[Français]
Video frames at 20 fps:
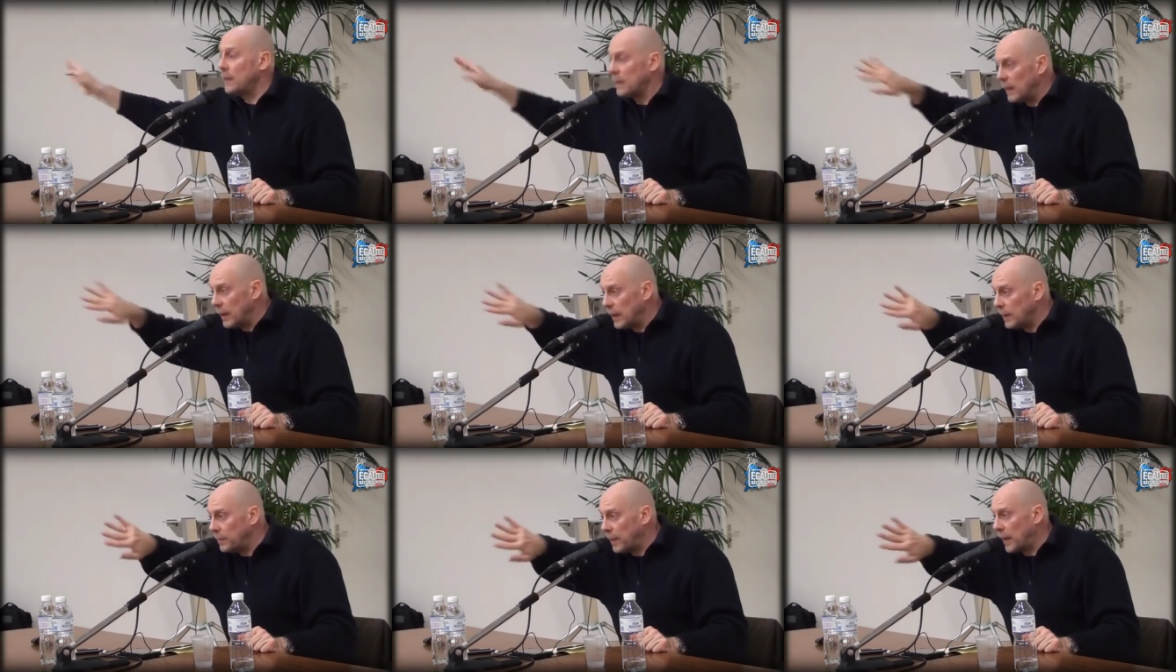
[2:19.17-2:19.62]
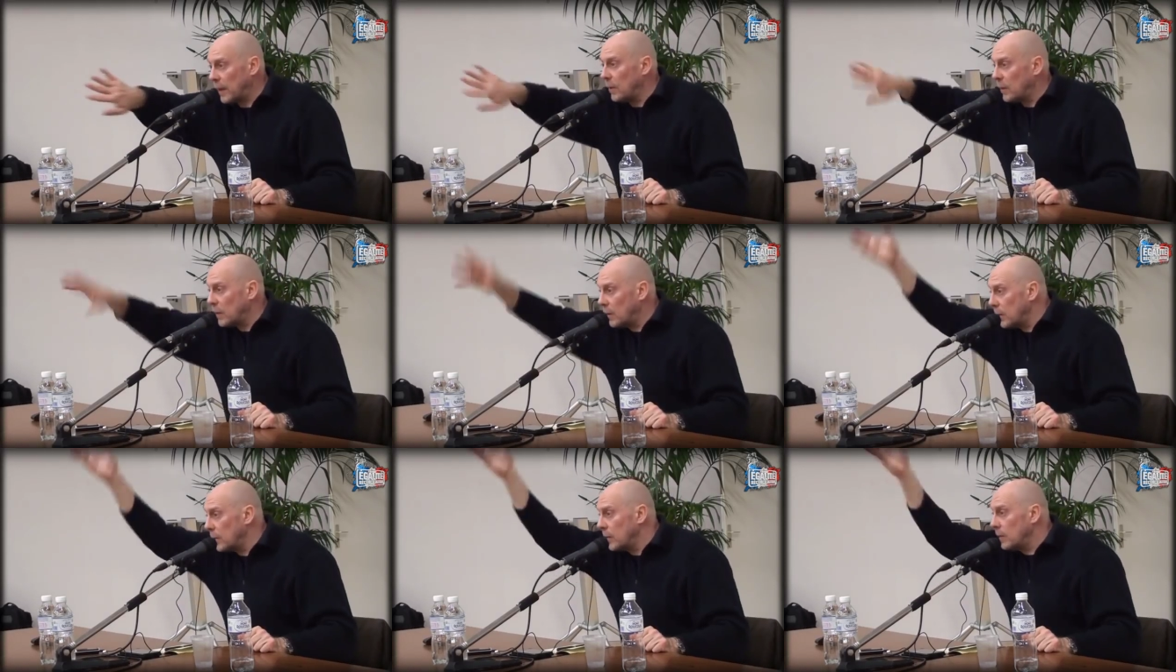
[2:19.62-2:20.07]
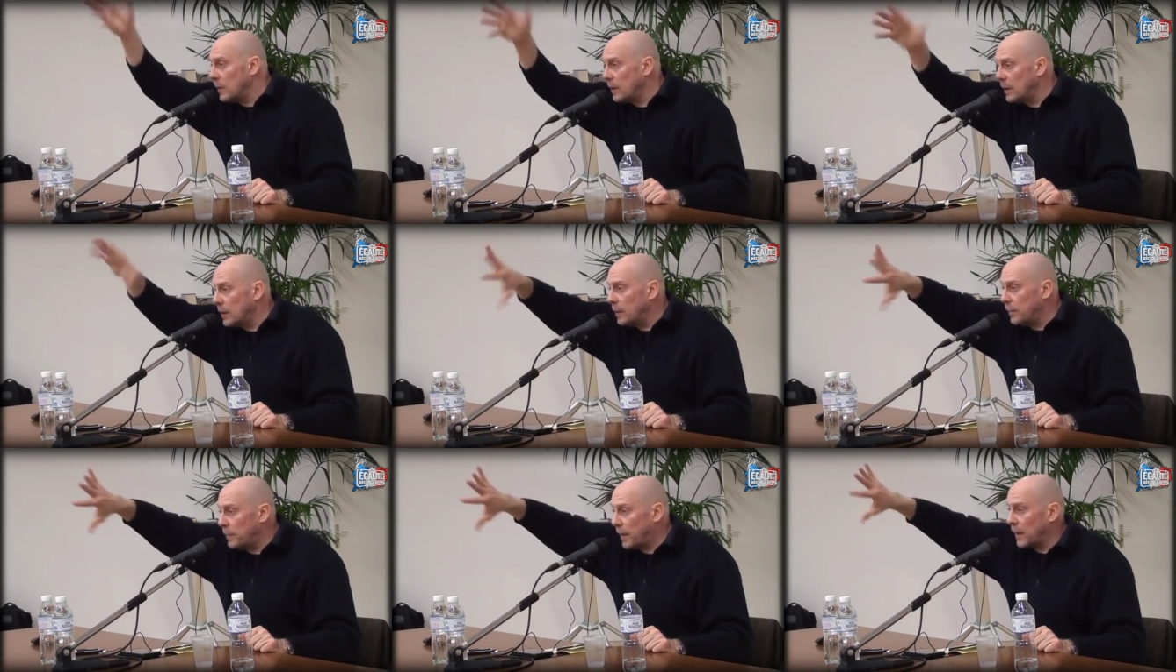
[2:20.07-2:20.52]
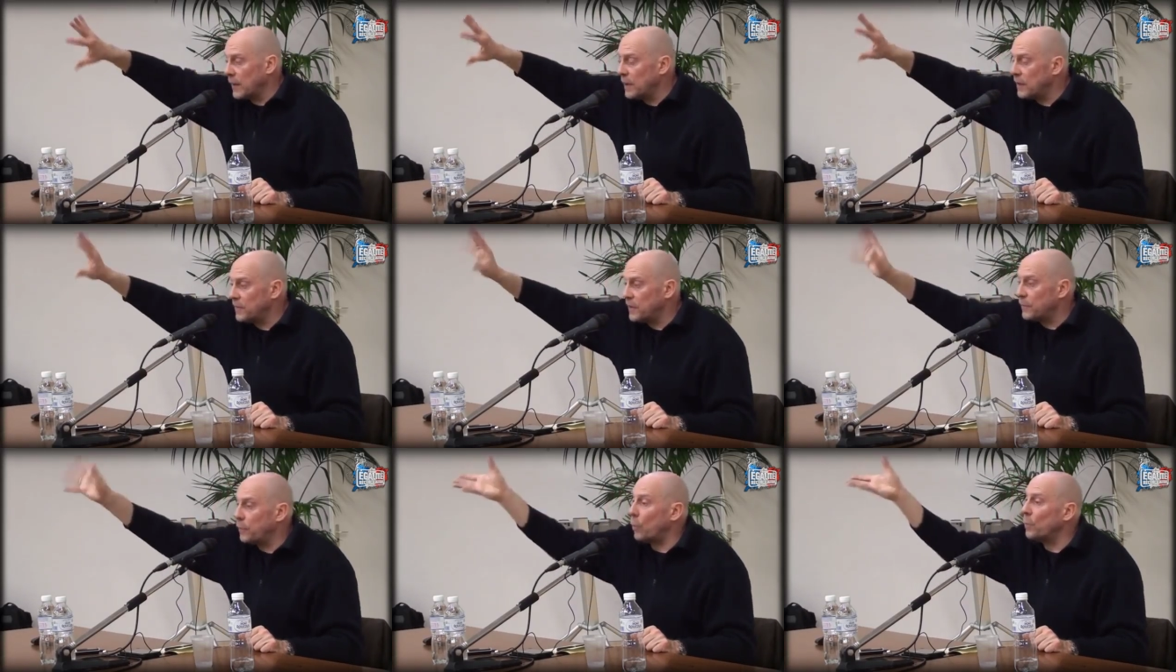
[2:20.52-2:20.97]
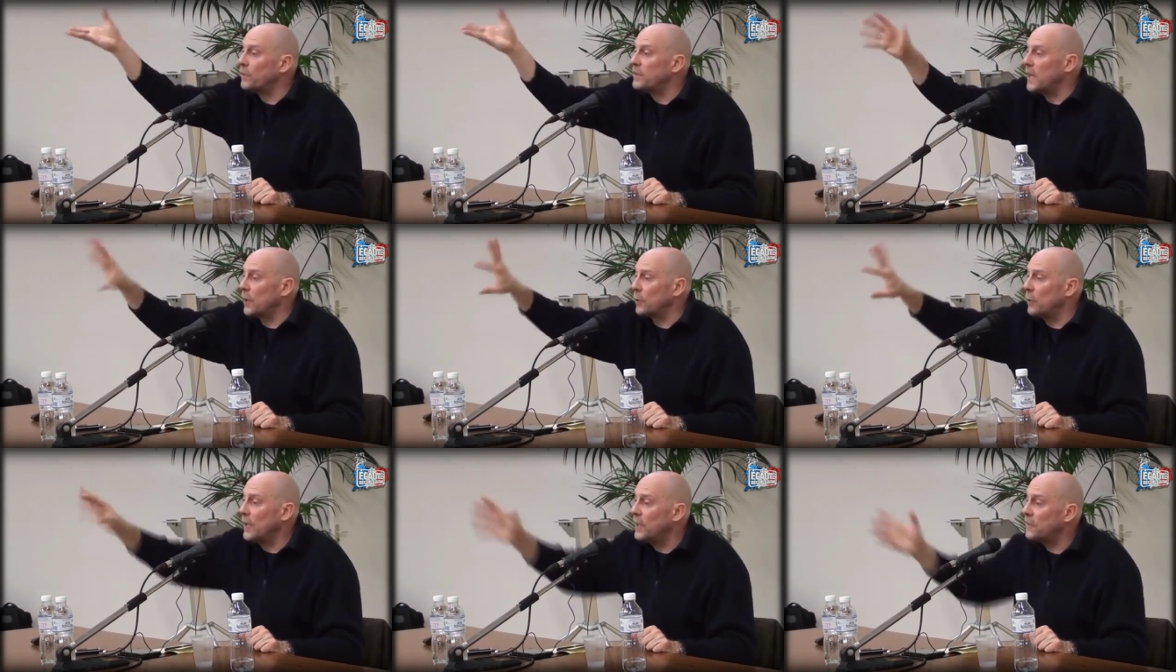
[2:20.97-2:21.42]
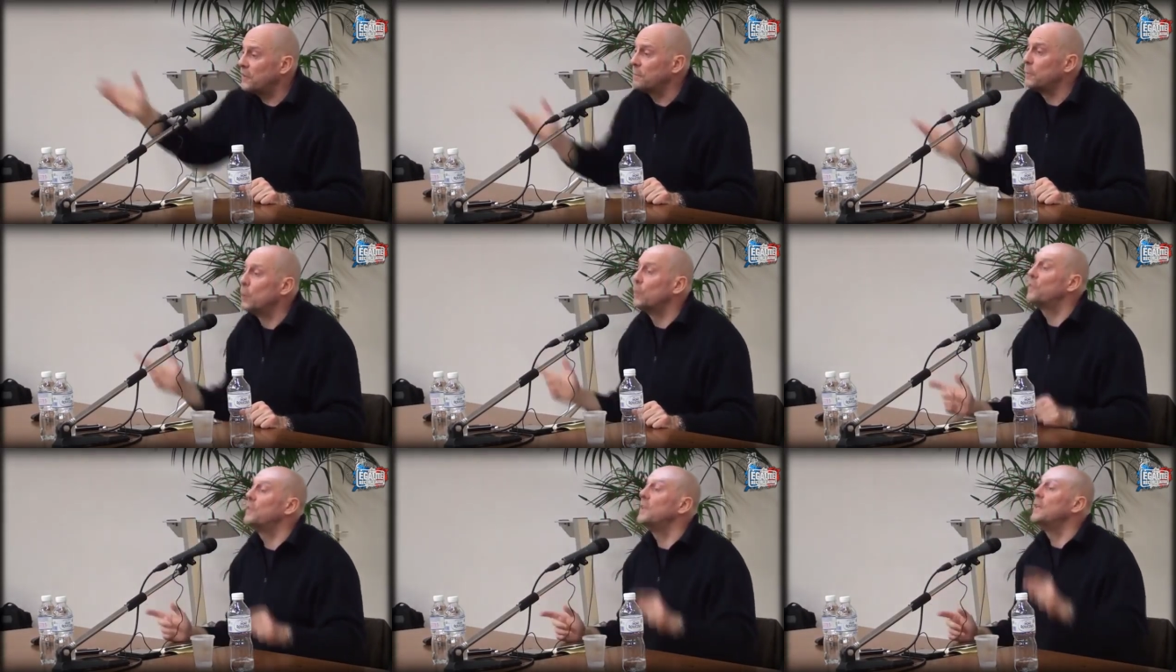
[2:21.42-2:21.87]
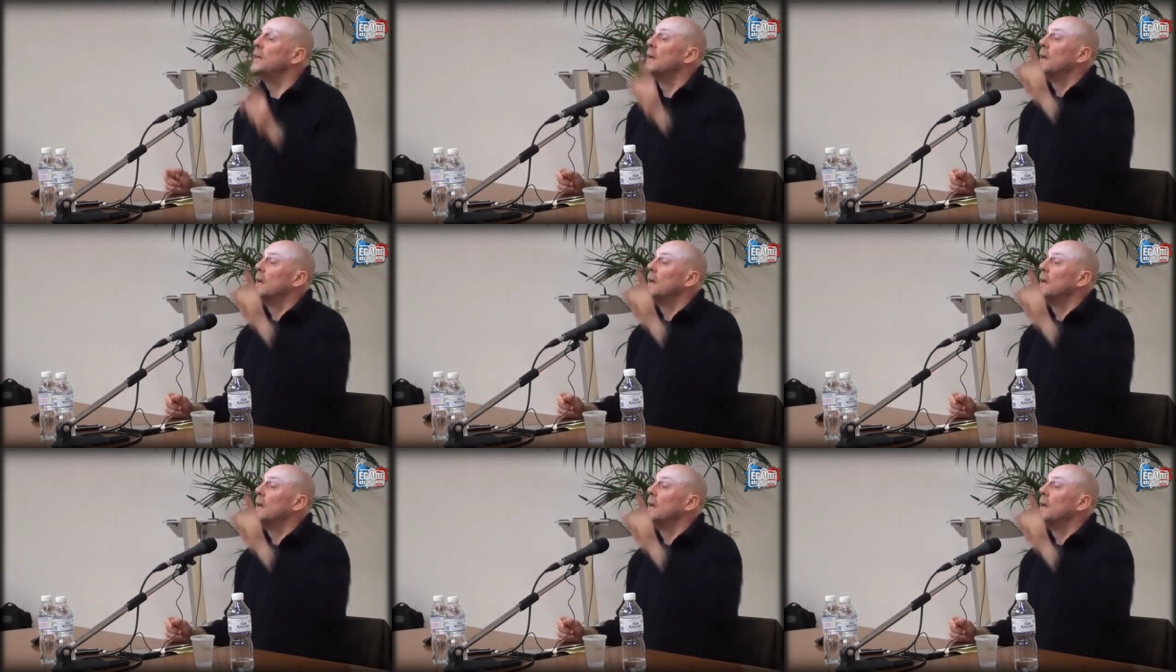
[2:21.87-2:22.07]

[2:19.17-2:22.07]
hein, par, ses frontières de l'Est, mais aussi